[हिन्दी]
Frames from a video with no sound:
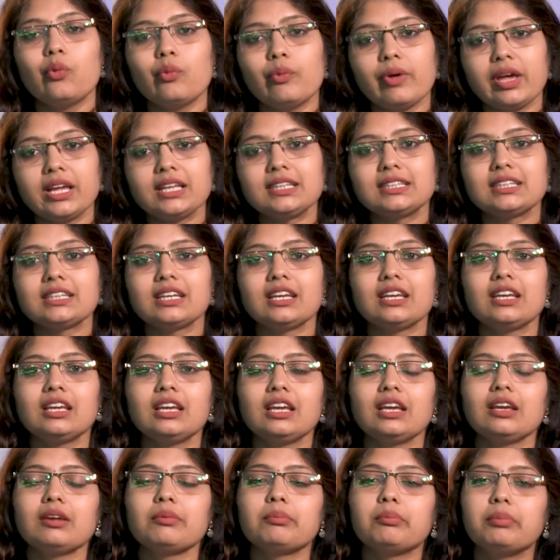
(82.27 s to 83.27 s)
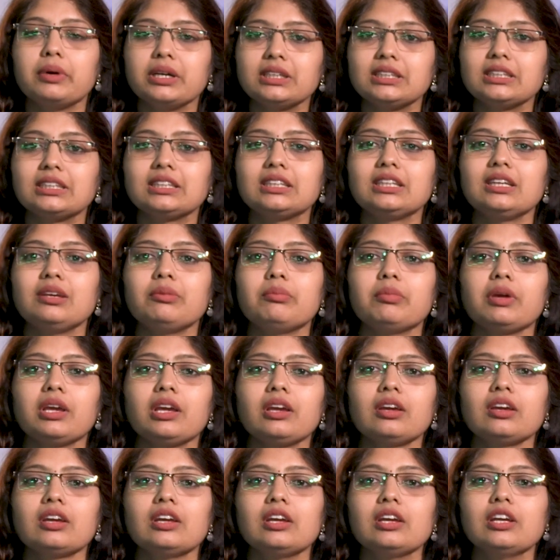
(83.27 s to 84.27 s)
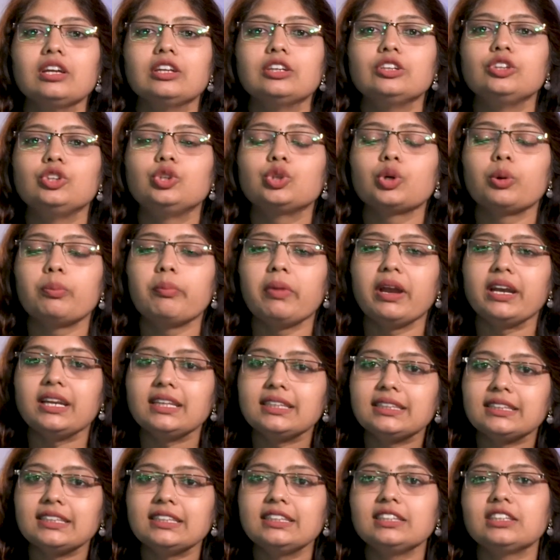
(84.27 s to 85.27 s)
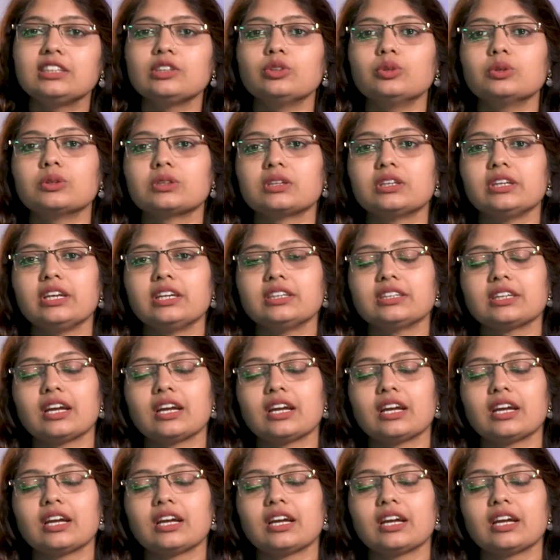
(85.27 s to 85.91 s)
वैसे ही बस्ती में जो मेडिसिन यूज़ किए